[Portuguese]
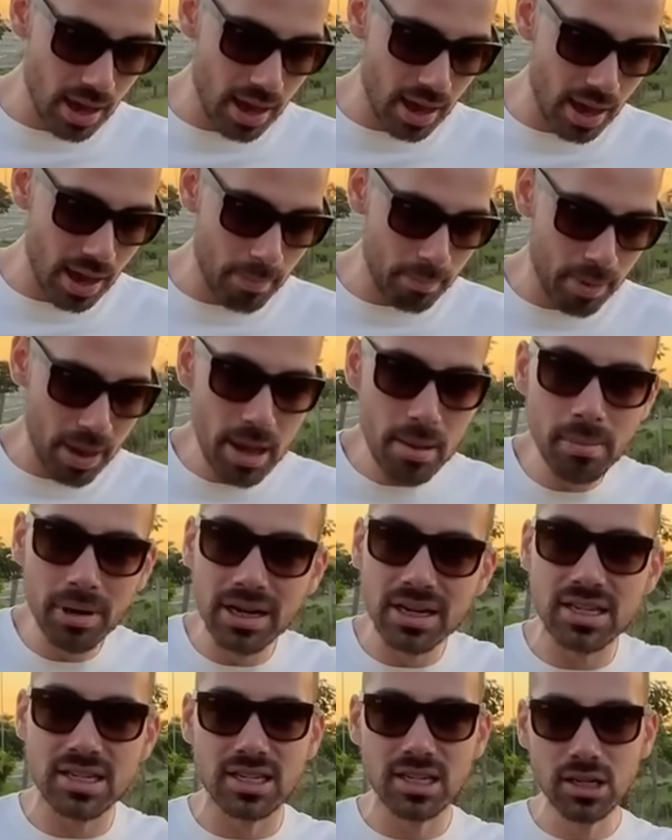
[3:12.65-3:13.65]
é bem
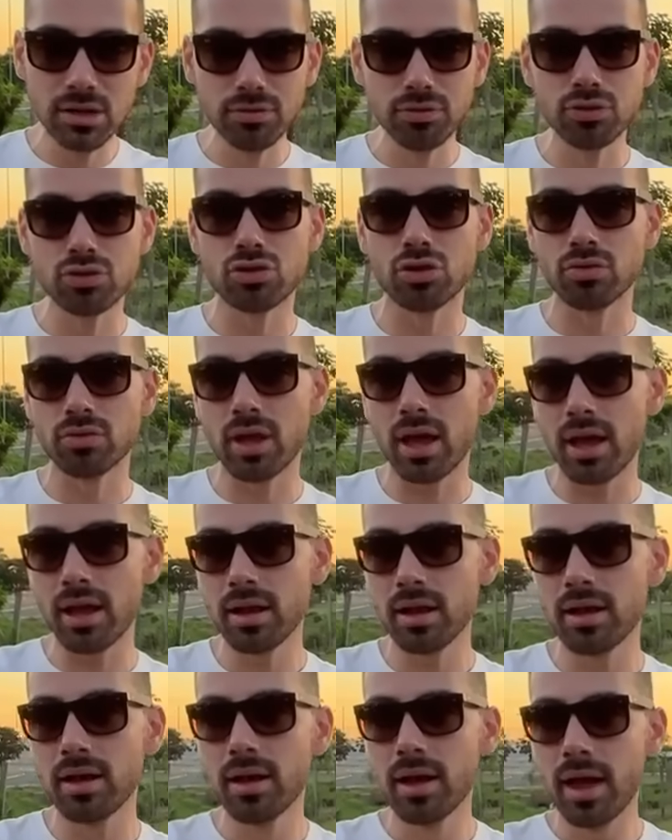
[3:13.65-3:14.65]
imersivo o som
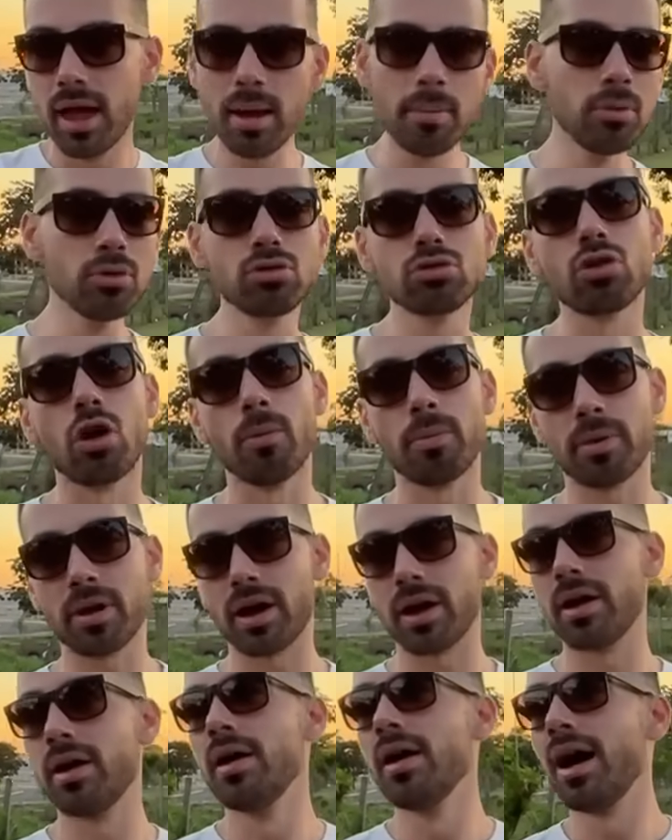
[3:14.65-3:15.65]
dela, é muito top,
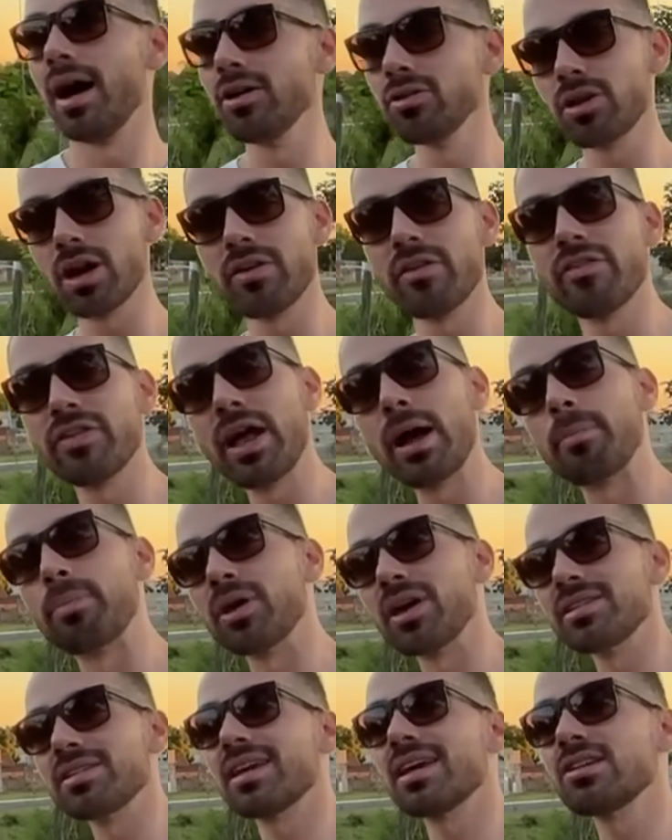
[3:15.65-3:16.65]
cara. Aí o cara vai falar, ah, por
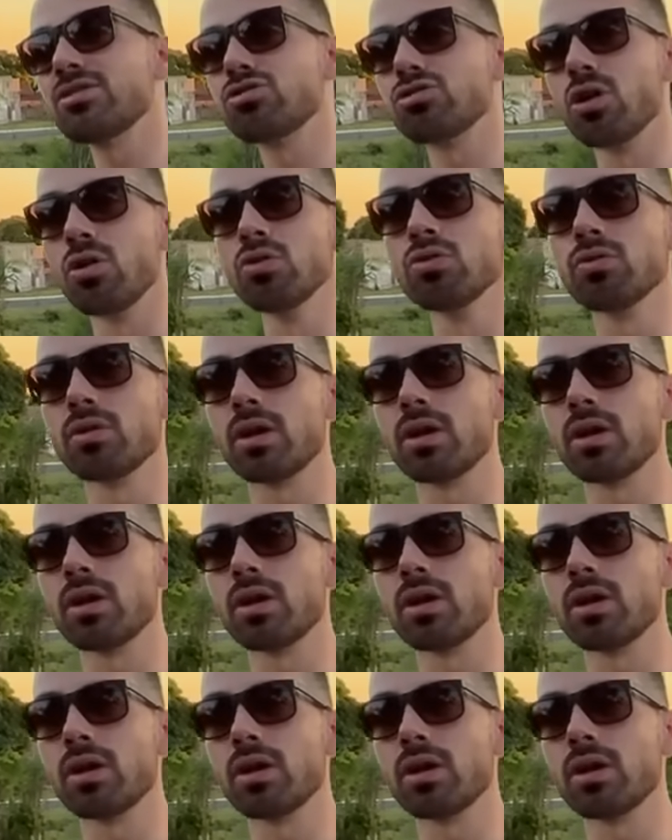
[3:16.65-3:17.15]
que você quer som num